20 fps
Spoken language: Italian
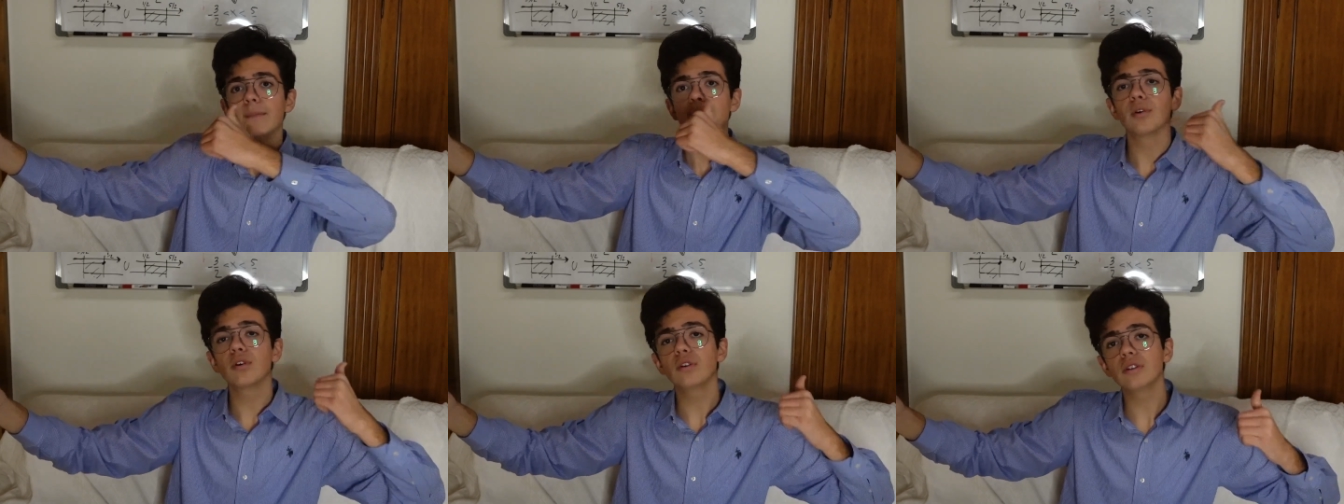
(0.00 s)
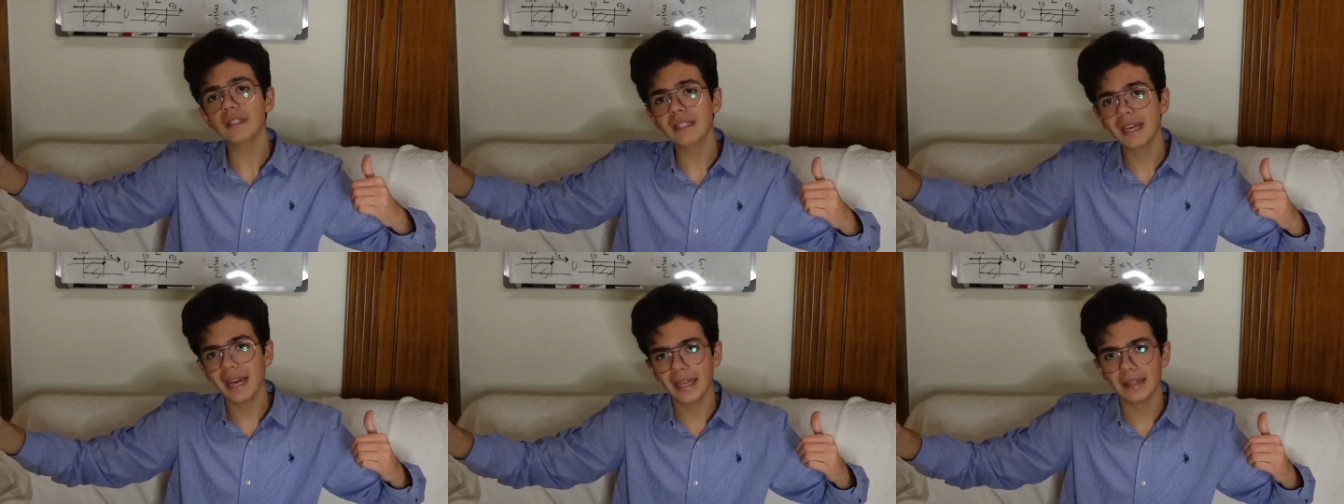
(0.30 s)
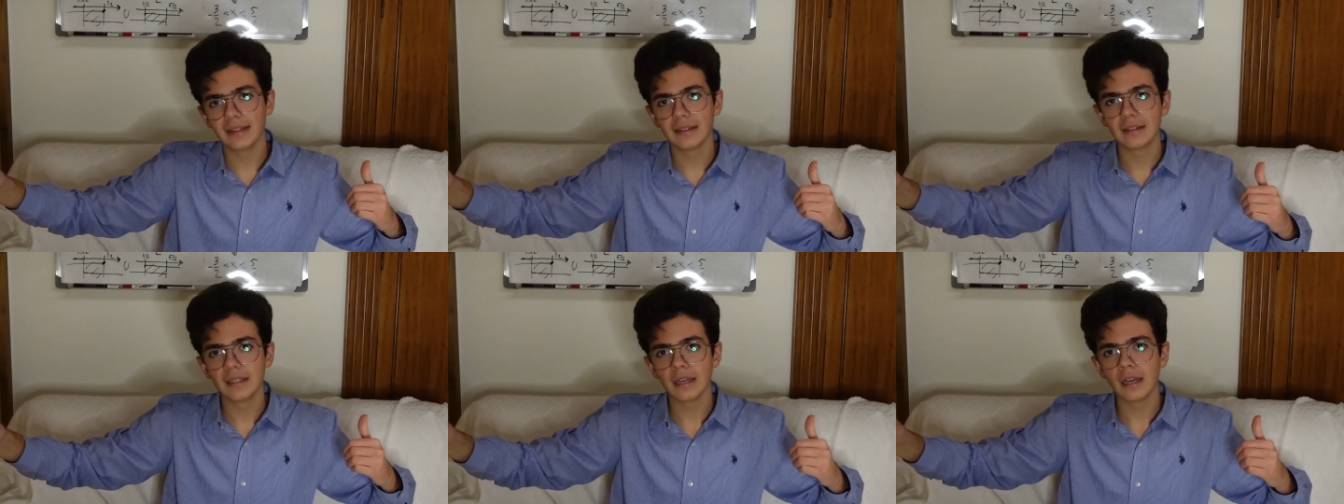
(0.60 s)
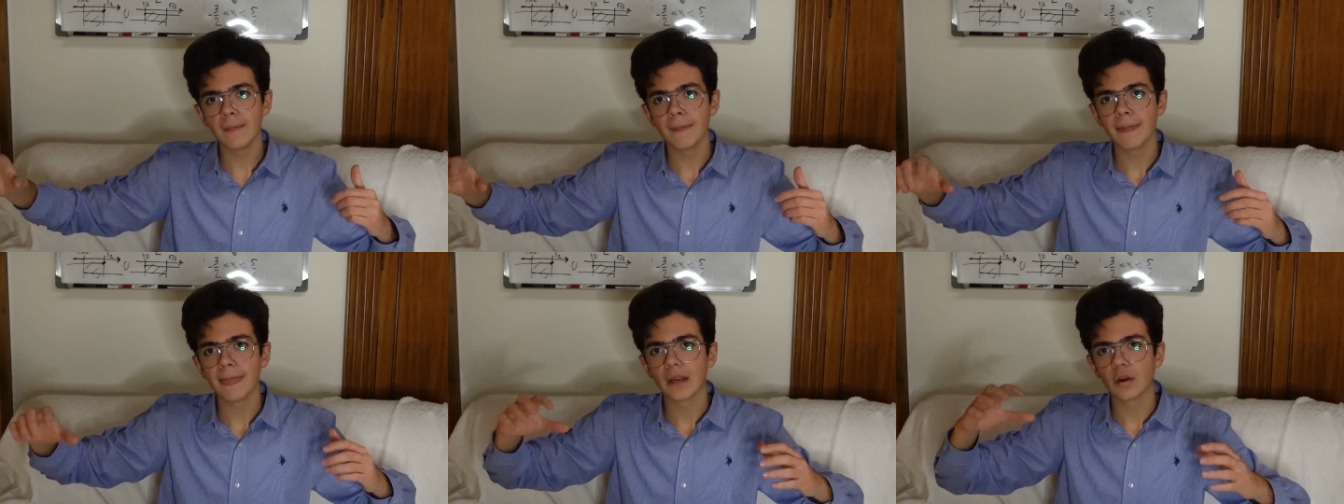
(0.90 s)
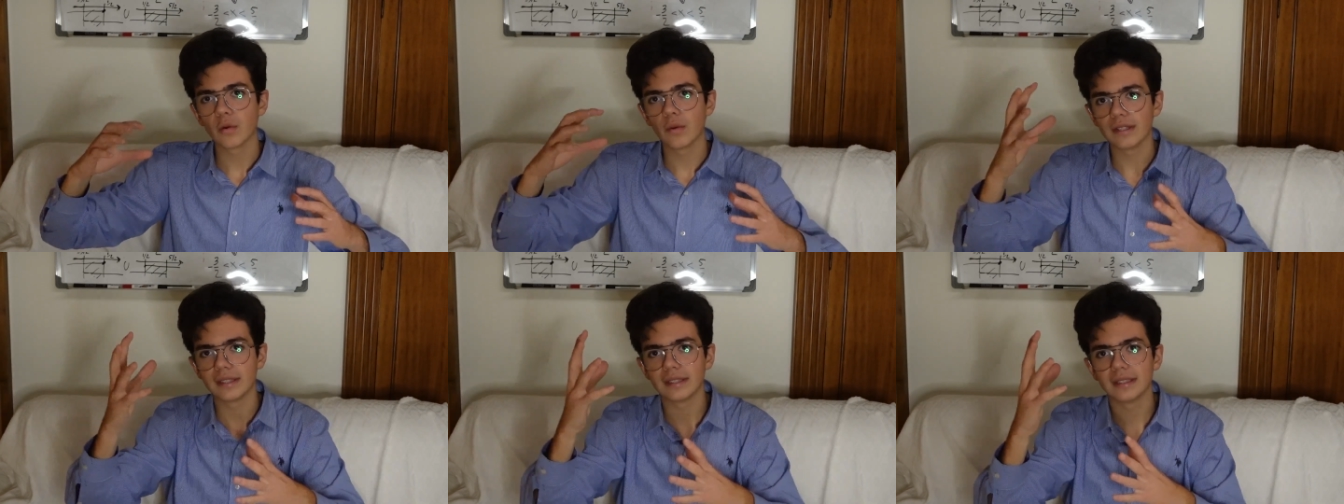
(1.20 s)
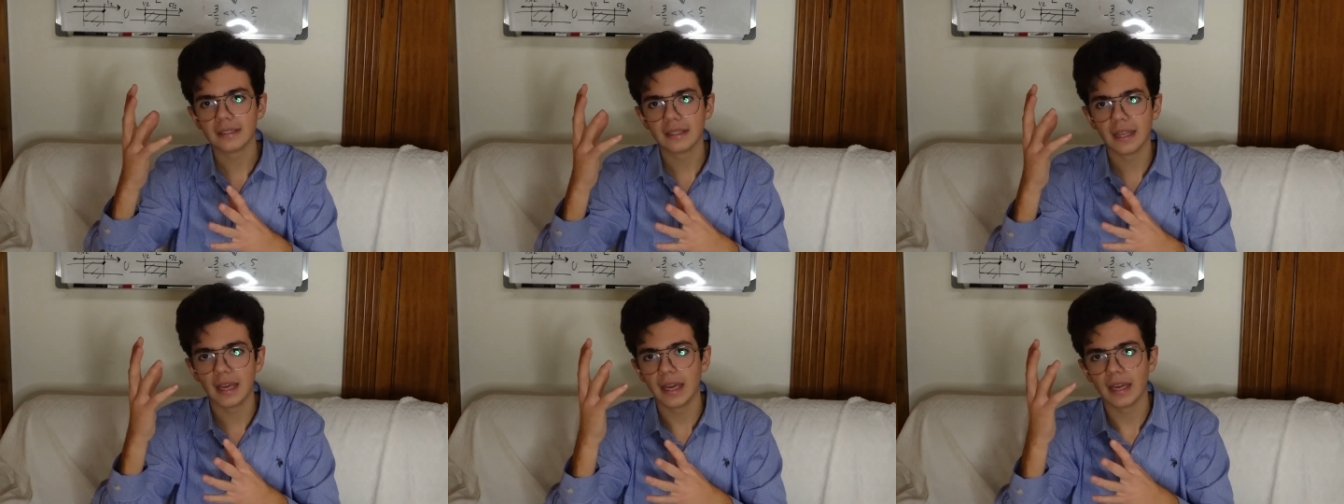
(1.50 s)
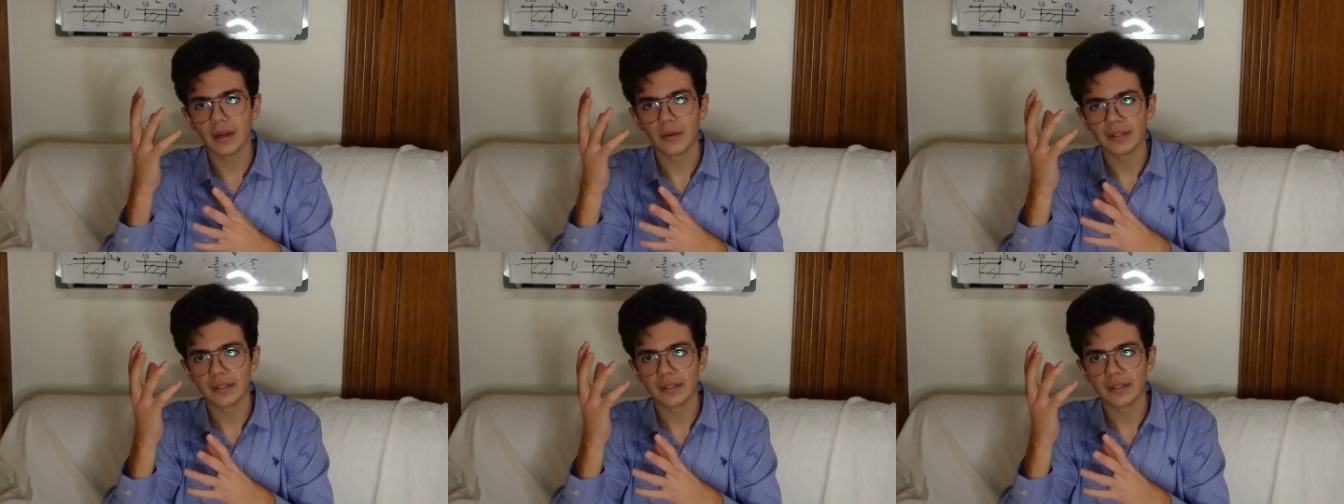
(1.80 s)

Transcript: proietta queste,